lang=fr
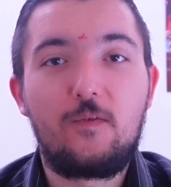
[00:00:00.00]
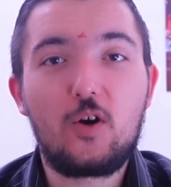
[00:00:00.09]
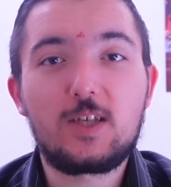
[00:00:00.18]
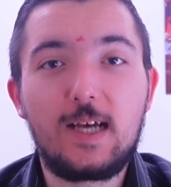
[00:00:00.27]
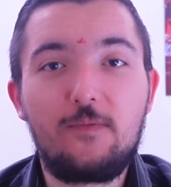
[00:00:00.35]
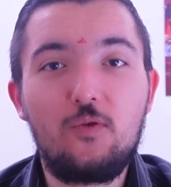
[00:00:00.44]

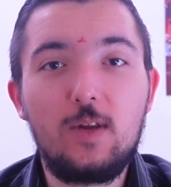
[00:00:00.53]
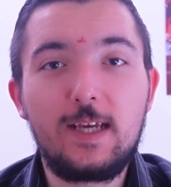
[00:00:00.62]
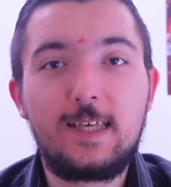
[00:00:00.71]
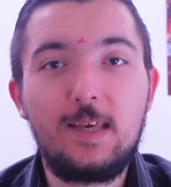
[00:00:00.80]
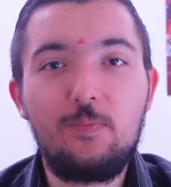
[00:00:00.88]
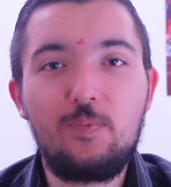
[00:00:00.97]
Force à vous les
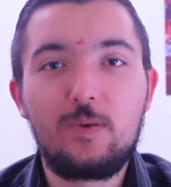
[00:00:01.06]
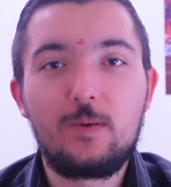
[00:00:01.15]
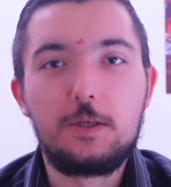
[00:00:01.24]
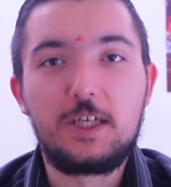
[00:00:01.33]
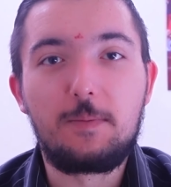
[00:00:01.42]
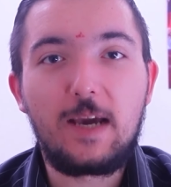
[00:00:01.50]
clips.
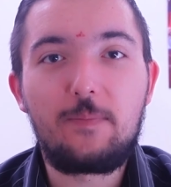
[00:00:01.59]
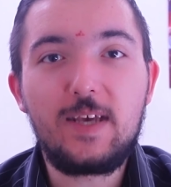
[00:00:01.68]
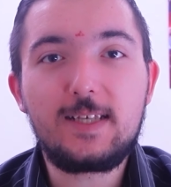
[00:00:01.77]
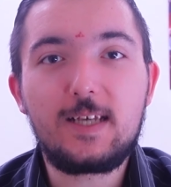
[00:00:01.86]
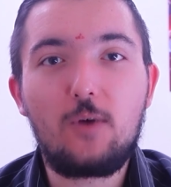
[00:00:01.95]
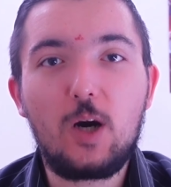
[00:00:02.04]
J'aimerais bien
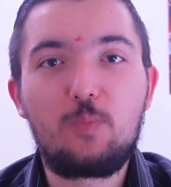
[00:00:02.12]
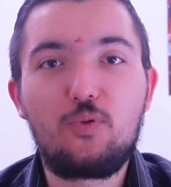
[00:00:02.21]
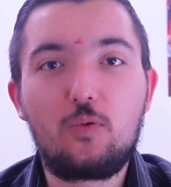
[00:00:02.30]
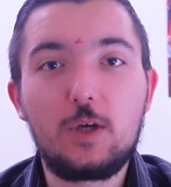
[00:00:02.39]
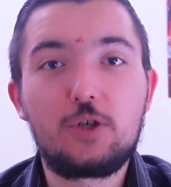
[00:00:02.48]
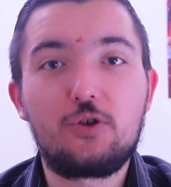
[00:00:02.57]
savoir
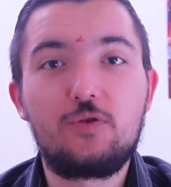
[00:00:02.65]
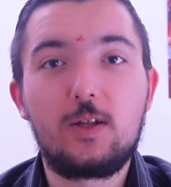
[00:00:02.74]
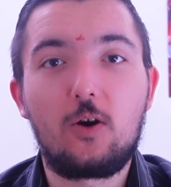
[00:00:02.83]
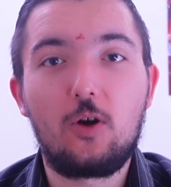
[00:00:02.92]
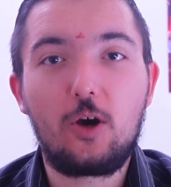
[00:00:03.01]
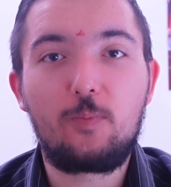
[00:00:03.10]
pourquoi je suis
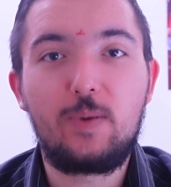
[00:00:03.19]
dans leur